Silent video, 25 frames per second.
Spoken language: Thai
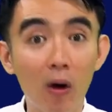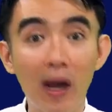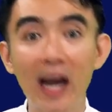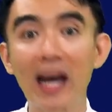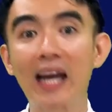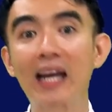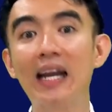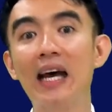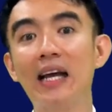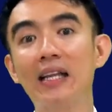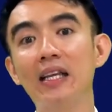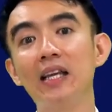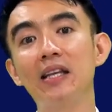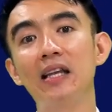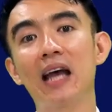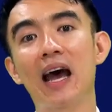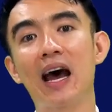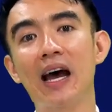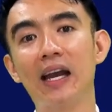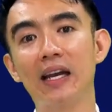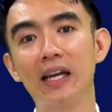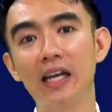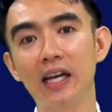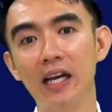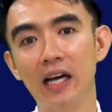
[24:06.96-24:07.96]
งการอธิษฐา
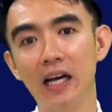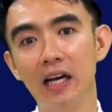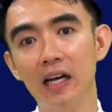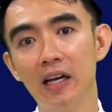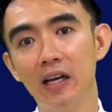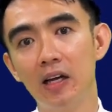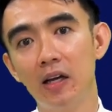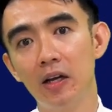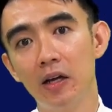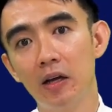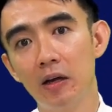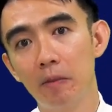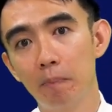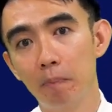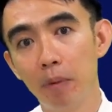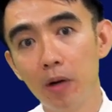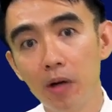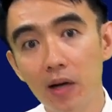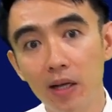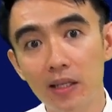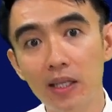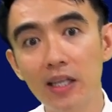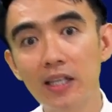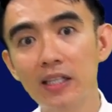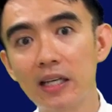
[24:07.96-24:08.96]
นเนี่ยเพื่
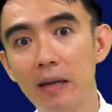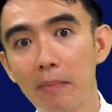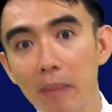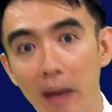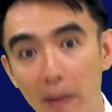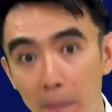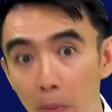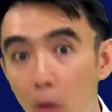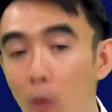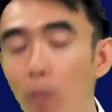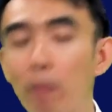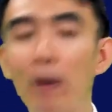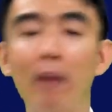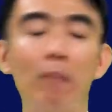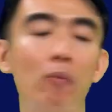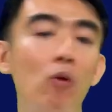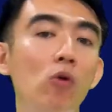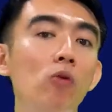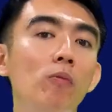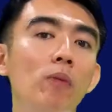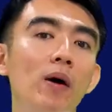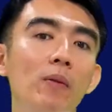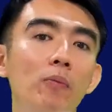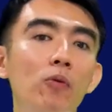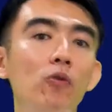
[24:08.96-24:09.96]
อที่จะมาพบกับอ
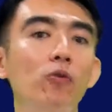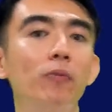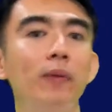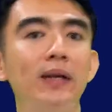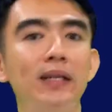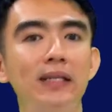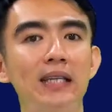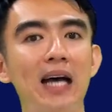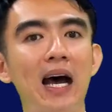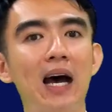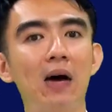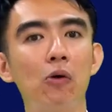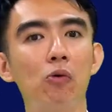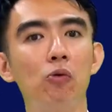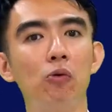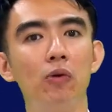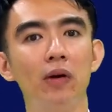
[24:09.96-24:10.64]
งค์พระผู้เป็นเจ้า